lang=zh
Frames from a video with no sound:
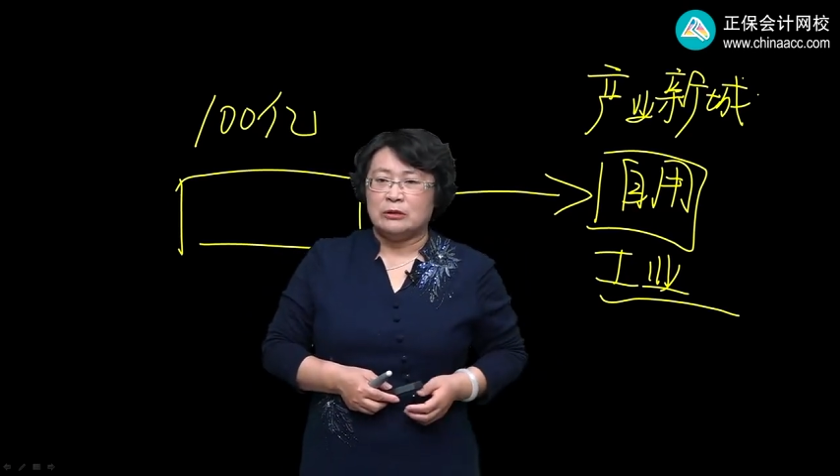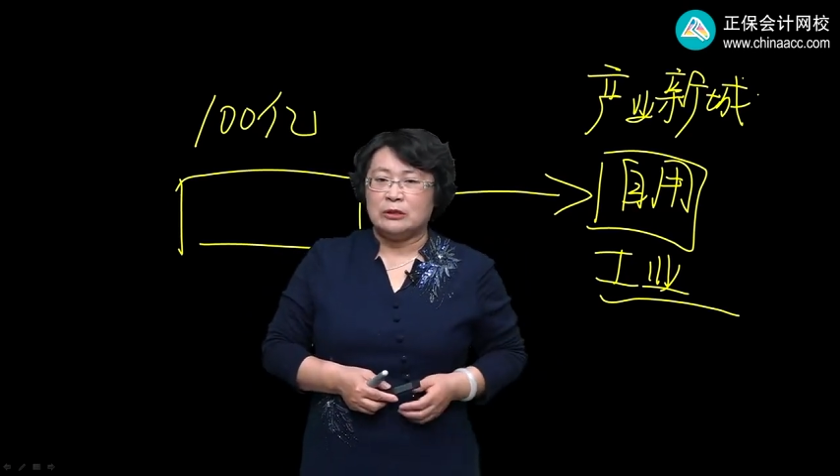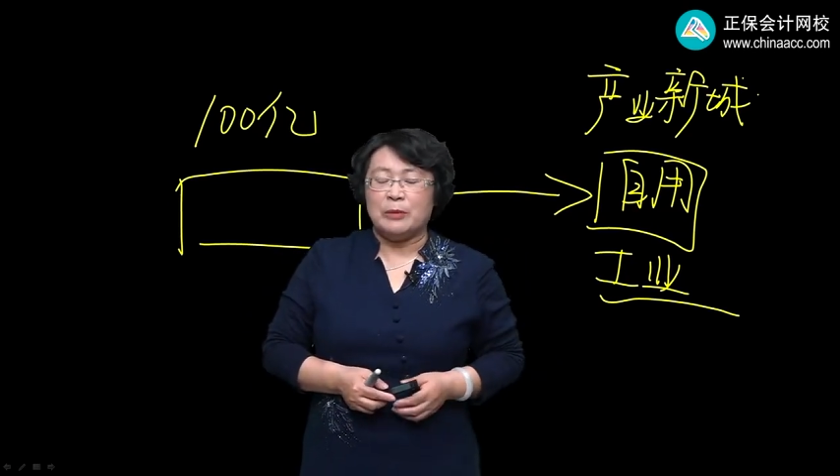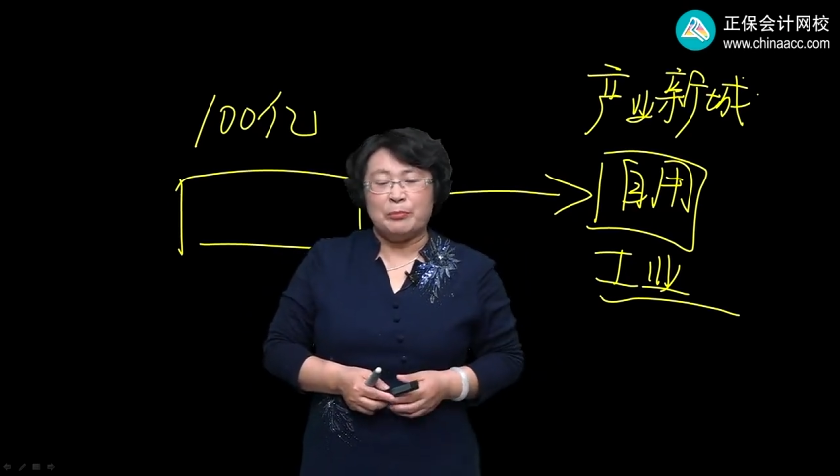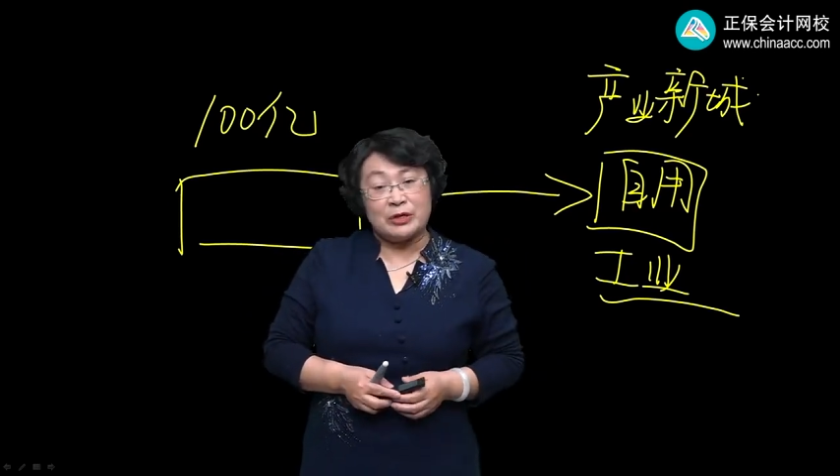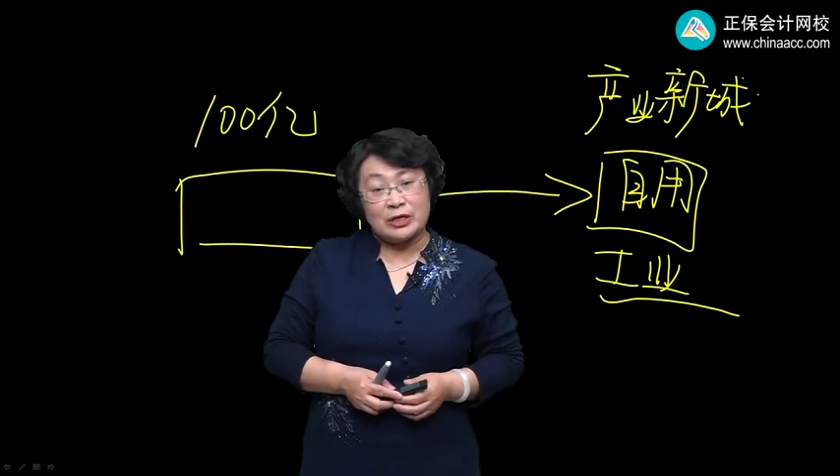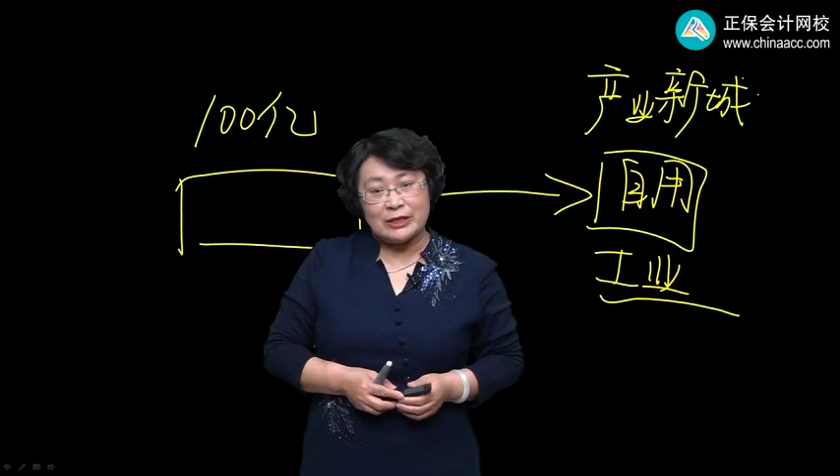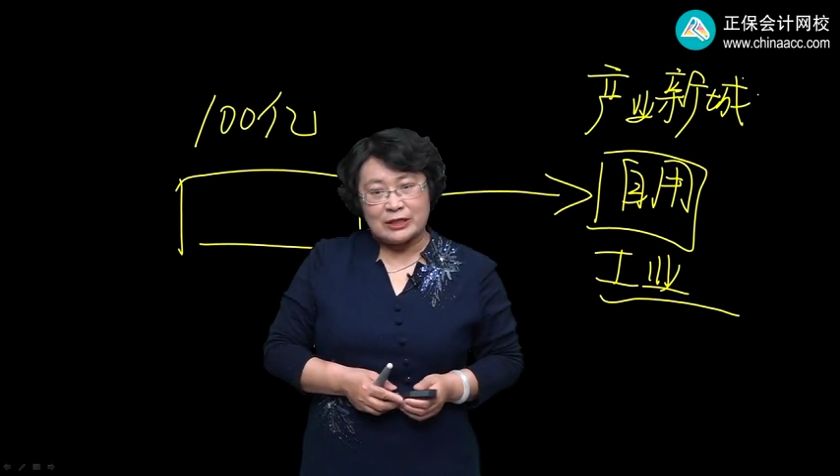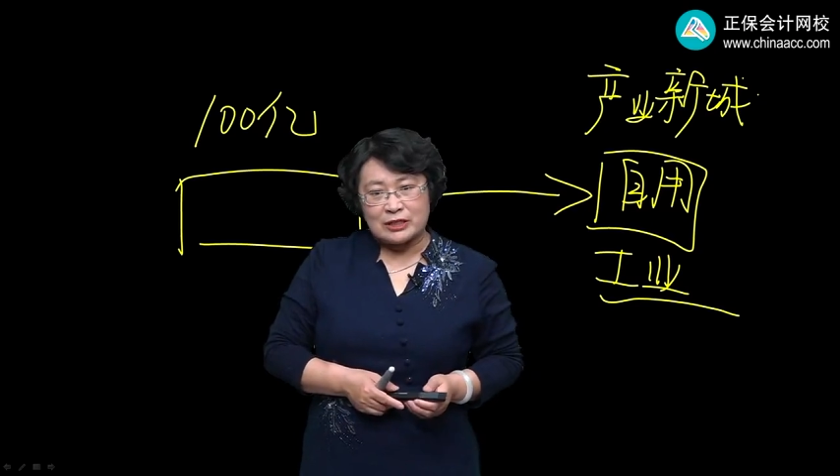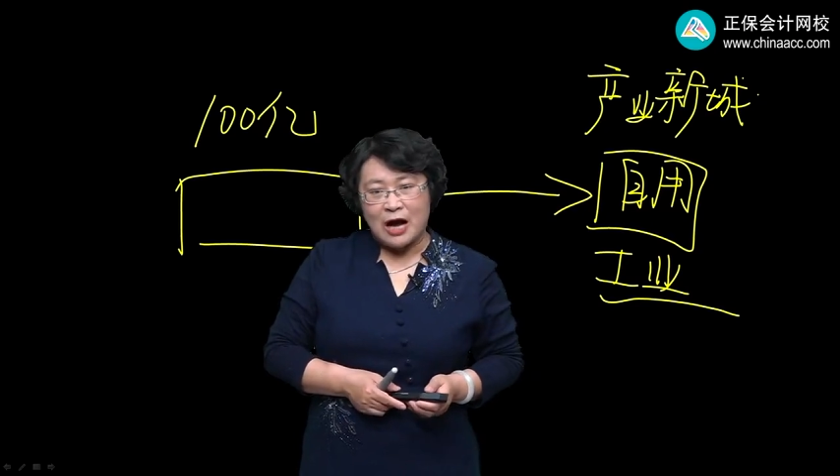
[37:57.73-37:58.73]
你也不可
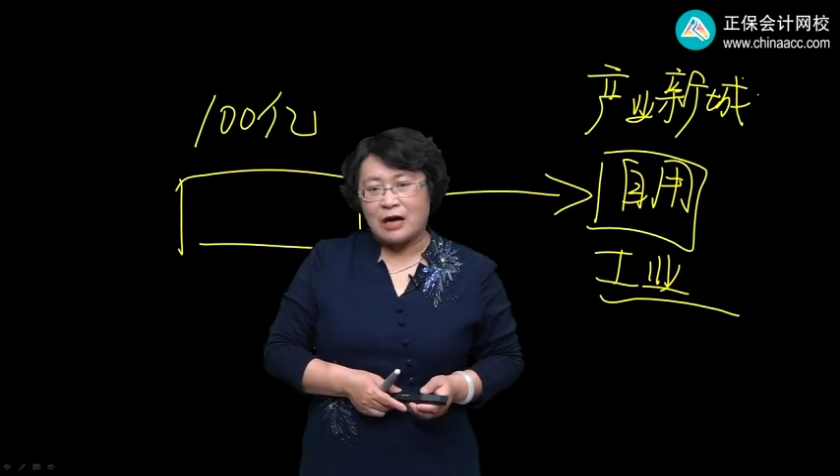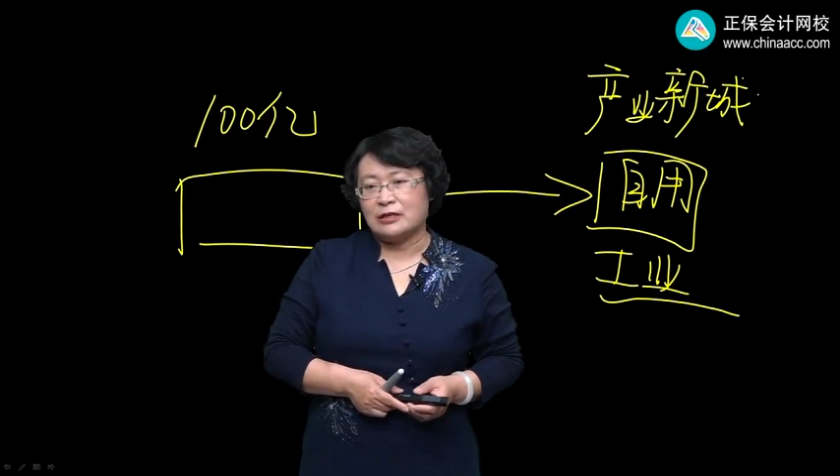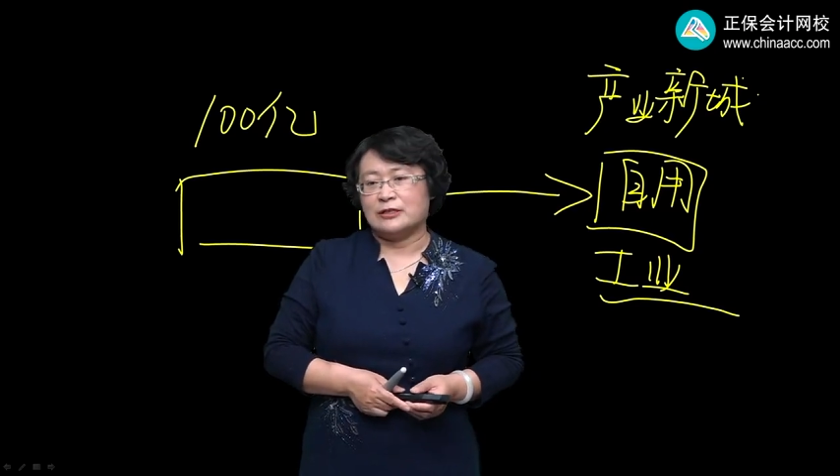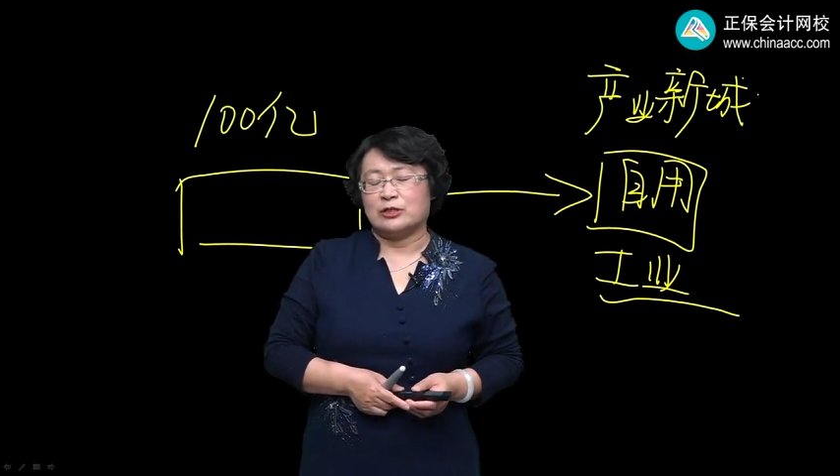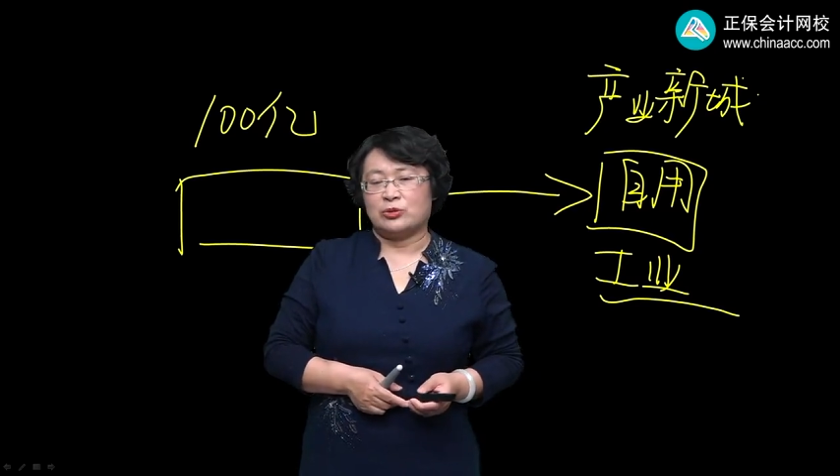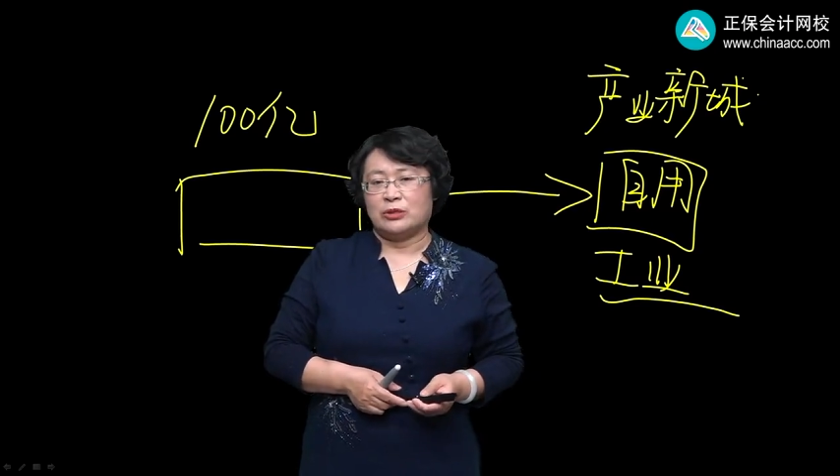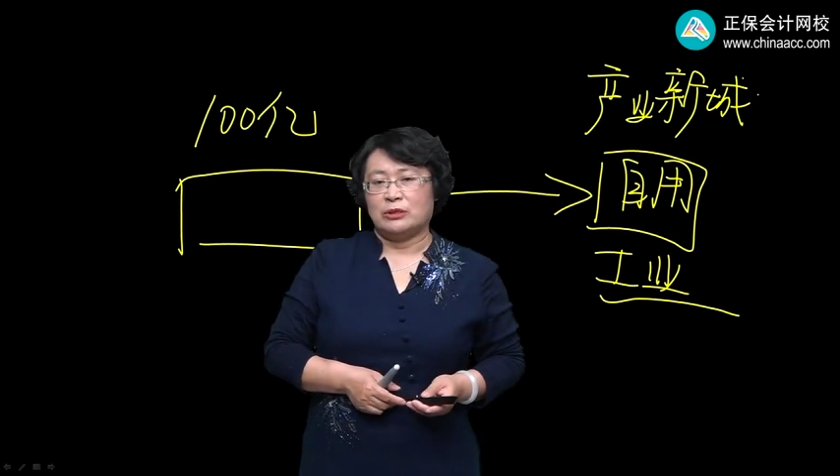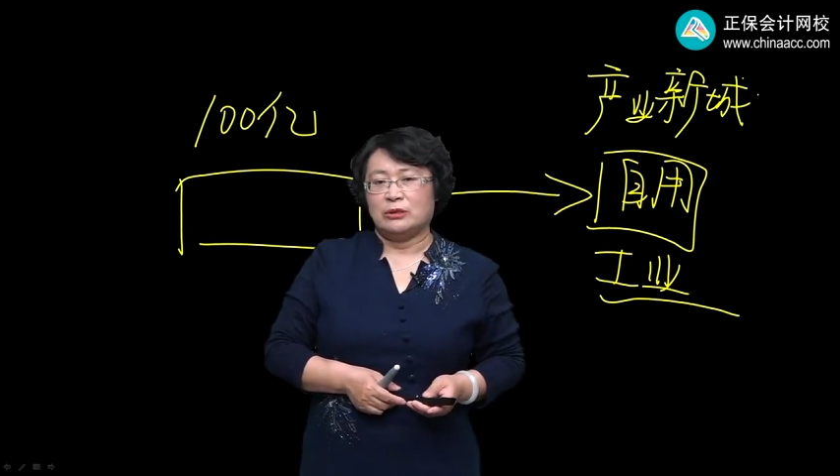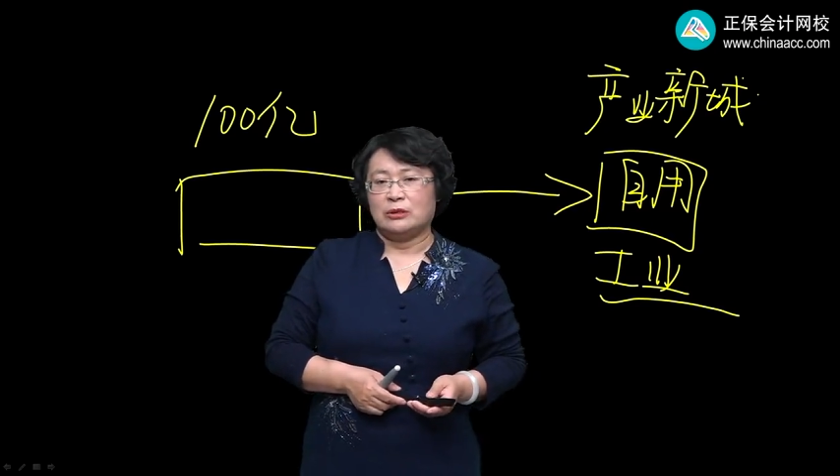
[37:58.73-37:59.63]
以差额计税。